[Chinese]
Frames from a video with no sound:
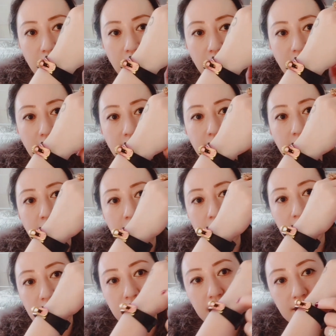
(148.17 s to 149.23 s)
黑色蕾
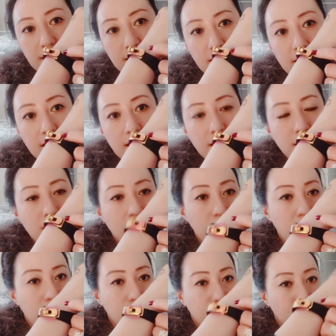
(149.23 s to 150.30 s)
丝。小晚
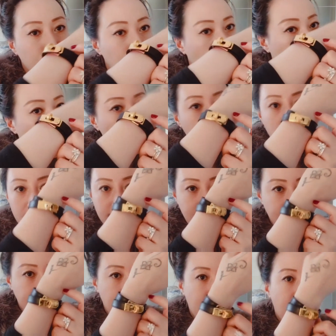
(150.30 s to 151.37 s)
礼服都可以
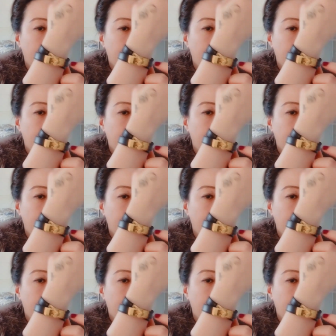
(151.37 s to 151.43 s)
戴，